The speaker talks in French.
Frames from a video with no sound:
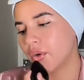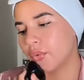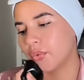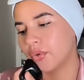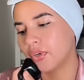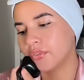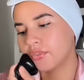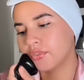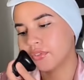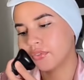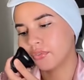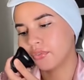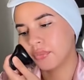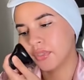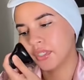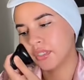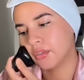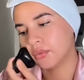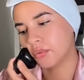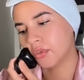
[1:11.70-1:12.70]
Revive
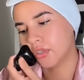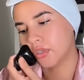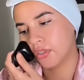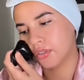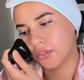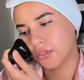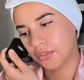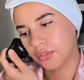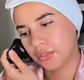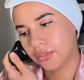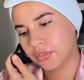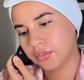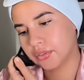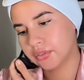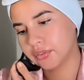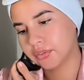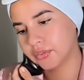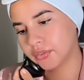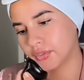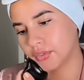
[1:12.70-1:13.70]
Me Roller.
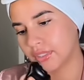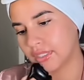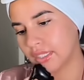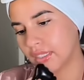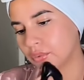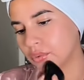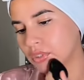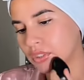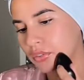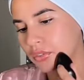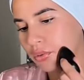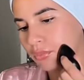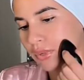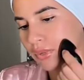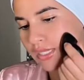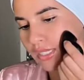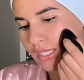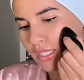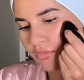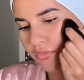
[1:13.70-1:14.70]
Cet outil de
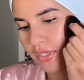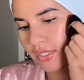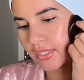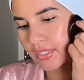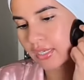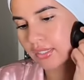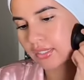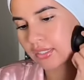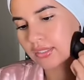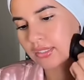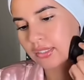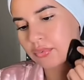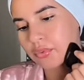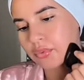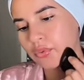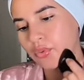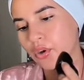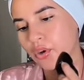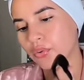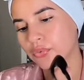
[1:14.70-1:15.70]
massage facial
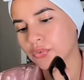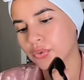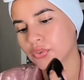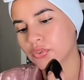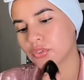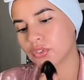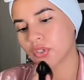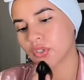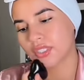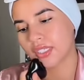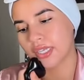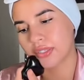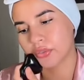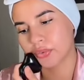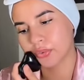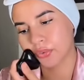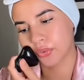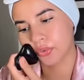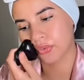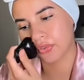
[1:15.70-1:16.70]
d'exception offre une
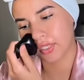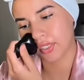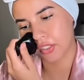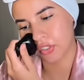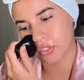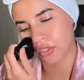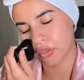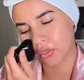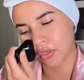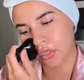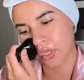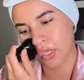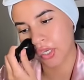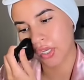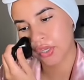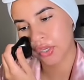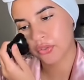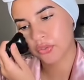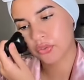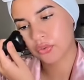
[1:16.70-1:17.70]
sensation de fraîcheur,
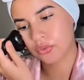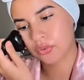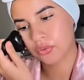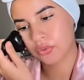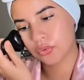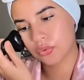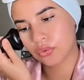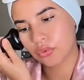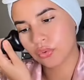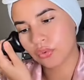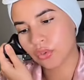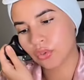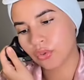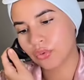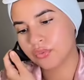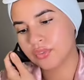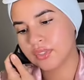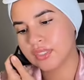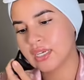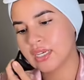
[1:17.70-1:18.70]
sculpte
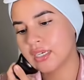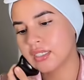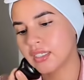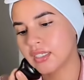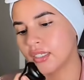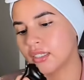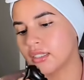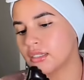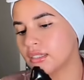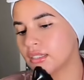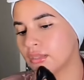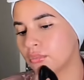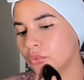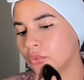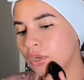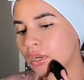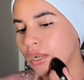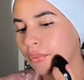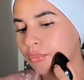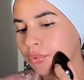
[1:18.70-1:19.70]
le visage et
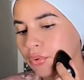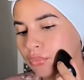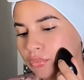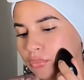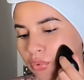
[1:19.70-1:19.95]
stimule la peau